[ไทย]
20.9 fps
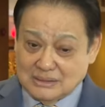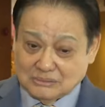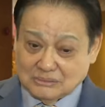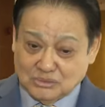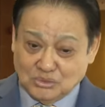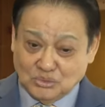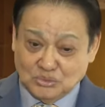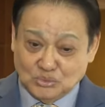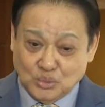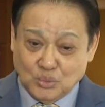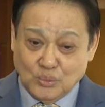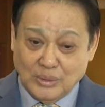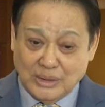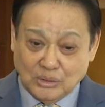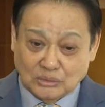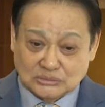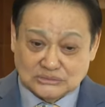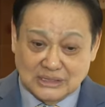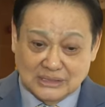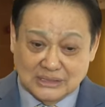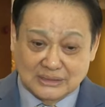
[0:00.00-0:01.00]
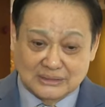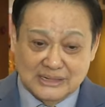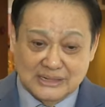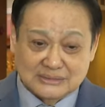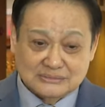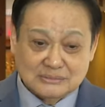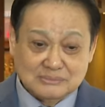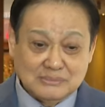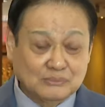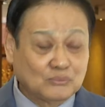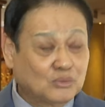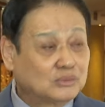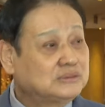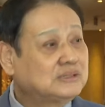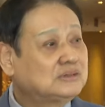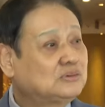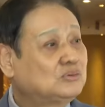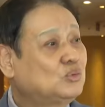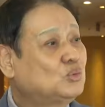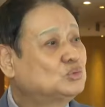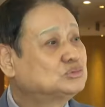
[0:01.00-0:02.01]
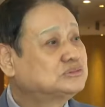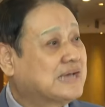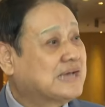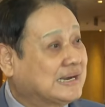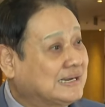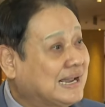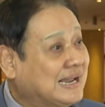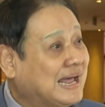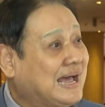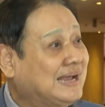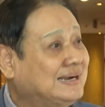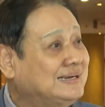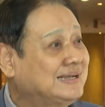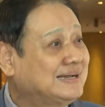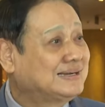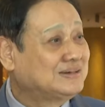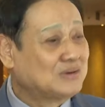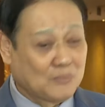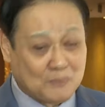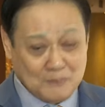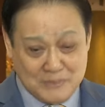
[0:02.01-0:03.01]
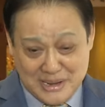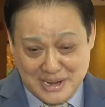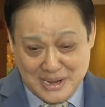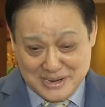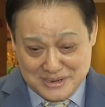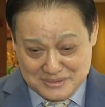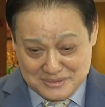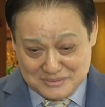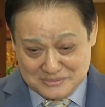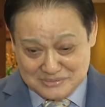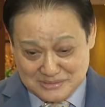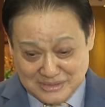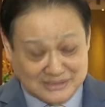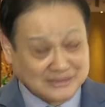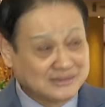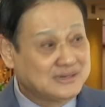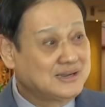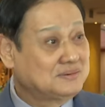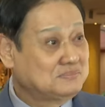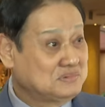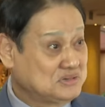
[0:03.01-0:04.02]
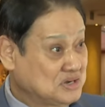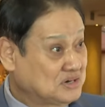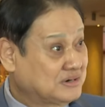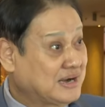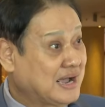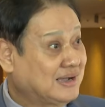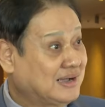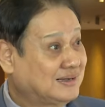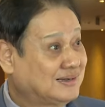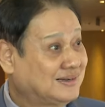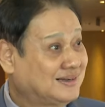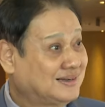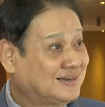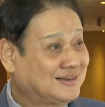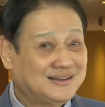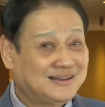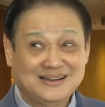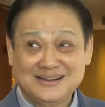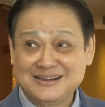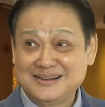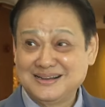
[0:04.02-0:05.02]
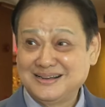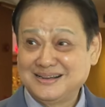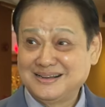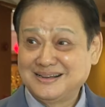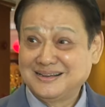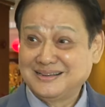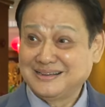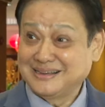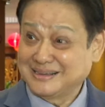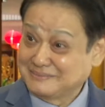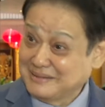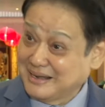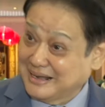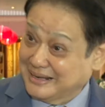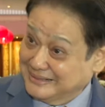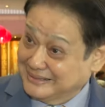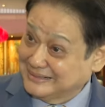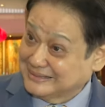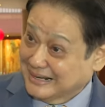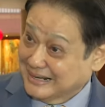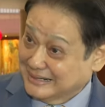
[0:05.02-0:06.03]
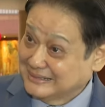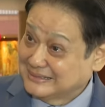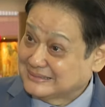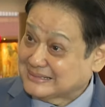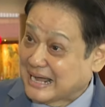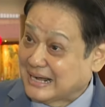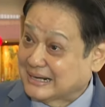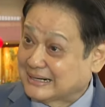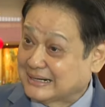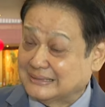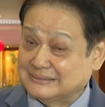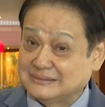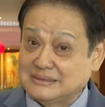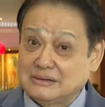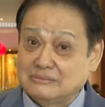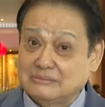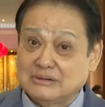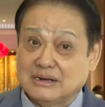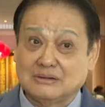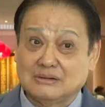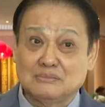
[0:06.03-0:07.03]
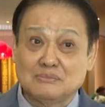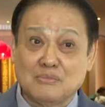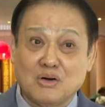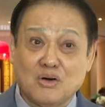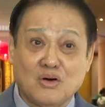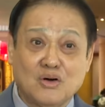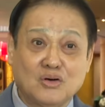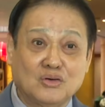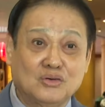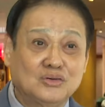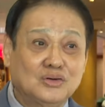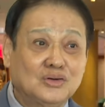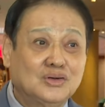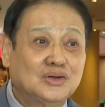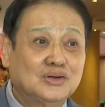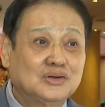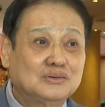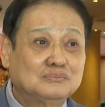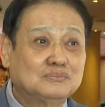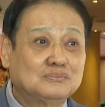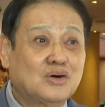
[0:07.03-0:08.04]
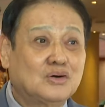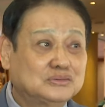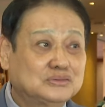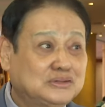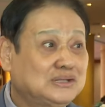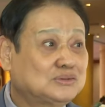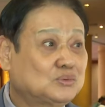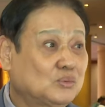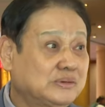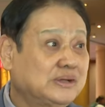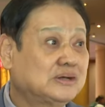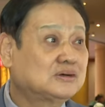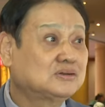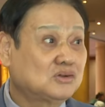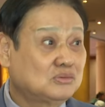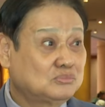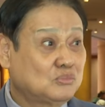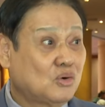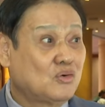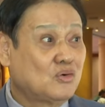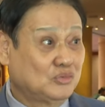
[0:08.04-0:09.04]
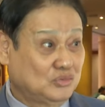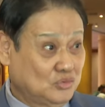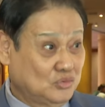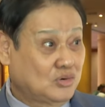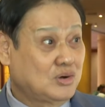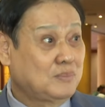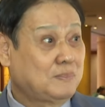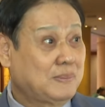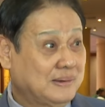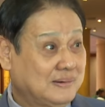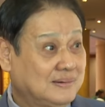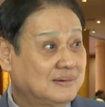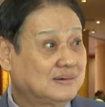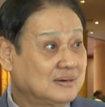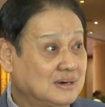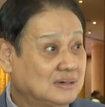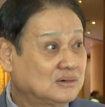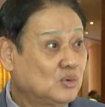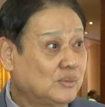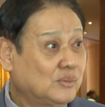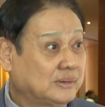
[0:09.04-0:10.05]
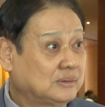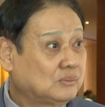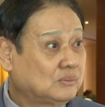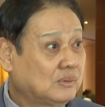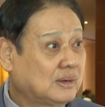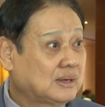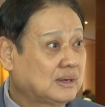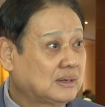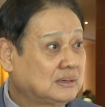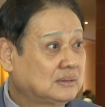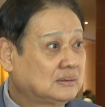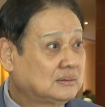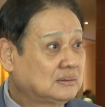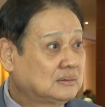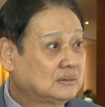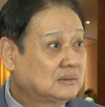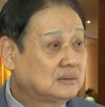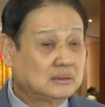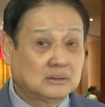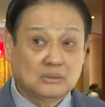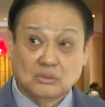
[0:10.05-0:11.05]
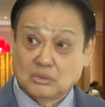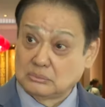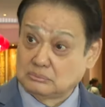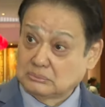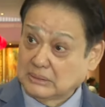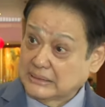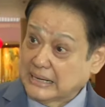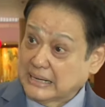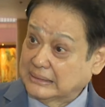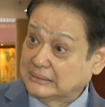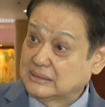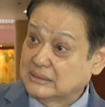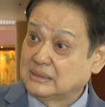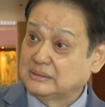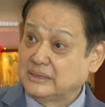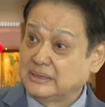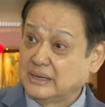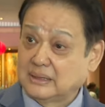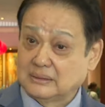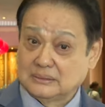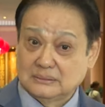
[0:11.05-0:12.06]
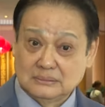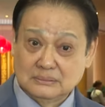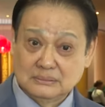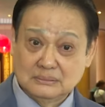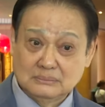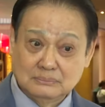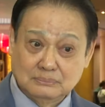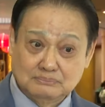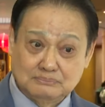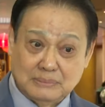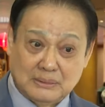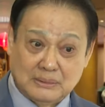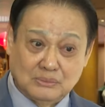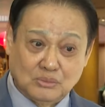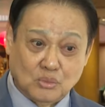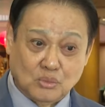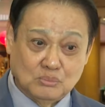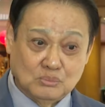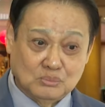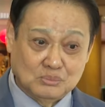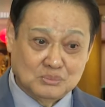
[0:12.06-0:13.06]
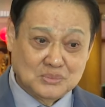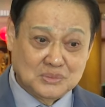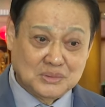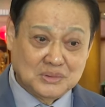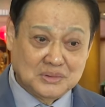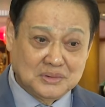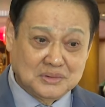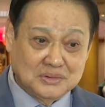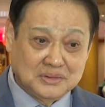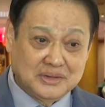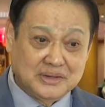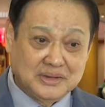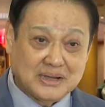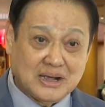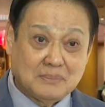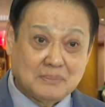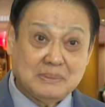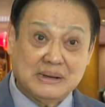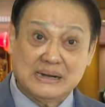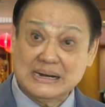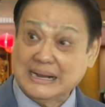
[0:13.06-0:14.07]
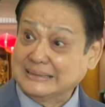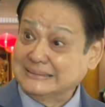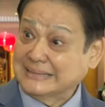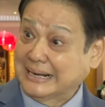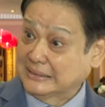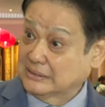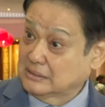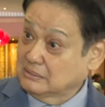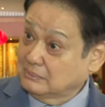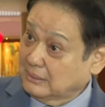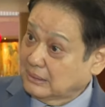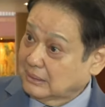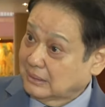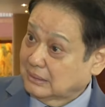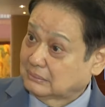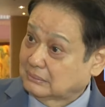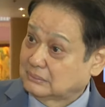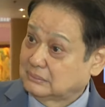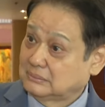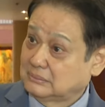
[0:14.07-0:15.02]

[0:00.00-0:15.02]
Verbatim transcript: เราก็ต้องดูว่าไอ้รถสลึงเนี่ยสำหรับคนที่กู้แสนล้านเนี่ยดอกเบี้ยสลึงหนึ่งมันเยอะนะเห็นไหมอันนี้ต่างกันเนี่ยเราเวลามองที่ตรงนี้ก็ต้องมองดูเข้าไปลึกๆด้วยว่าคนมาดันเรื่องนี้เป็นกลุ่มที่เขาเป็นรายใหญ่หรือเปล่า